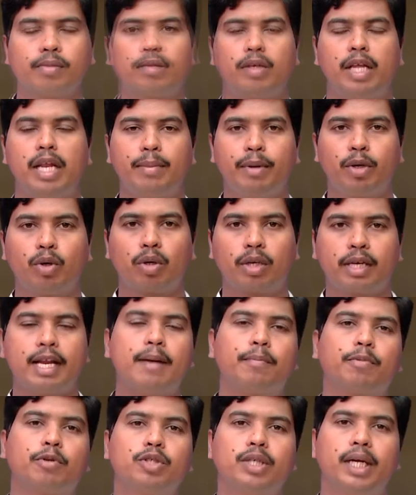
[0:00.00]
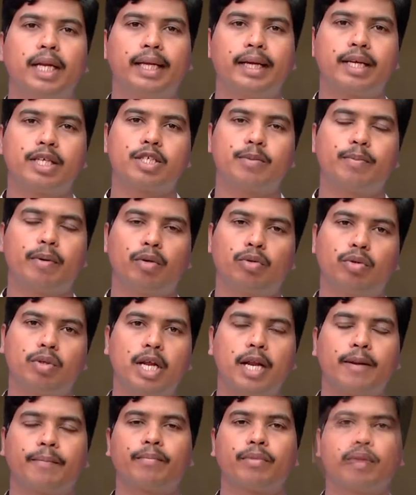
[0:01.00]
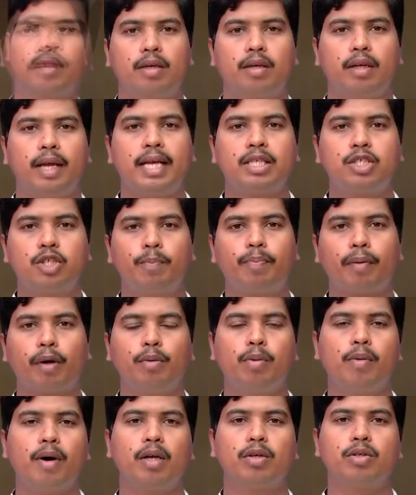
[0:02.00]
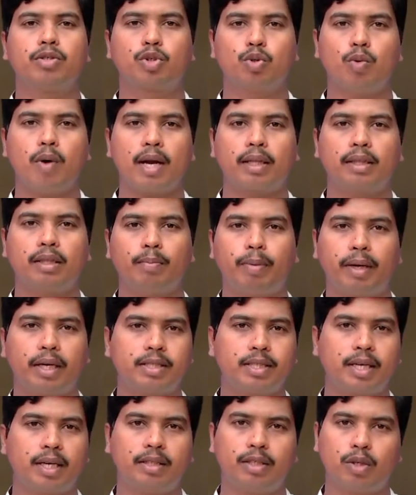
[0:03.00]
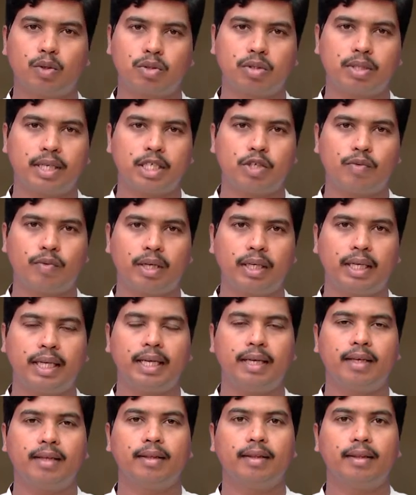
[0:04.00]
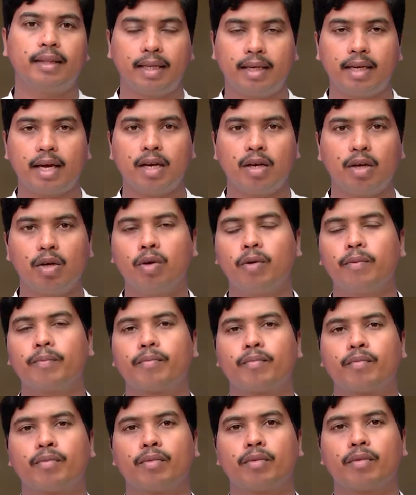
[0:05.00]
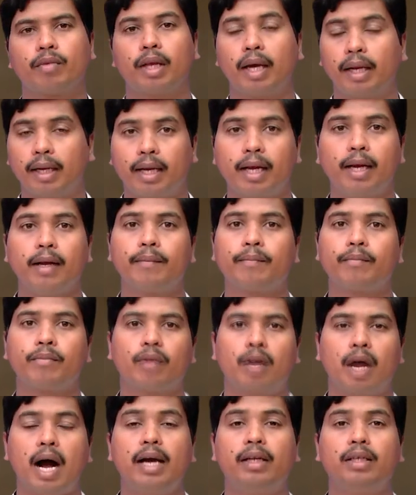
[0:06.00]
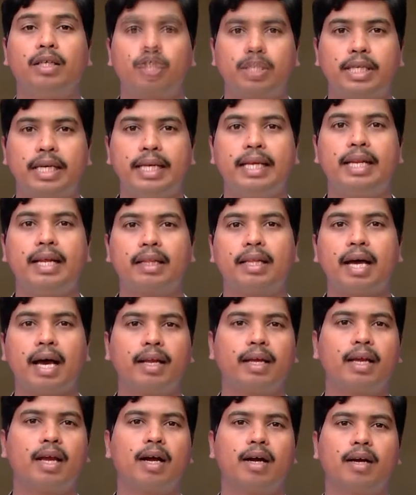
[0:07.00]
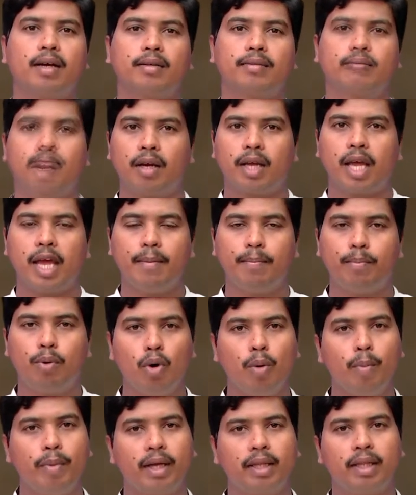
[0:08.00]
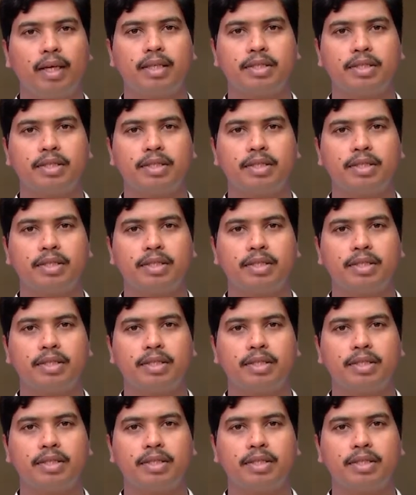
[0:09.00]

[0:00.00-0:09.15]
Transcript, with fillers: నేను మీకు జ్ఞాపకం చేయడానికి ఇష్టపడుతున్నాను యేసు ప్రభు వారు సువార్త పరిచయం చేస్తున్నటువంటి దినాల్లో అనగా ఆయన శరీరధారిగా ఈ భూమి మీద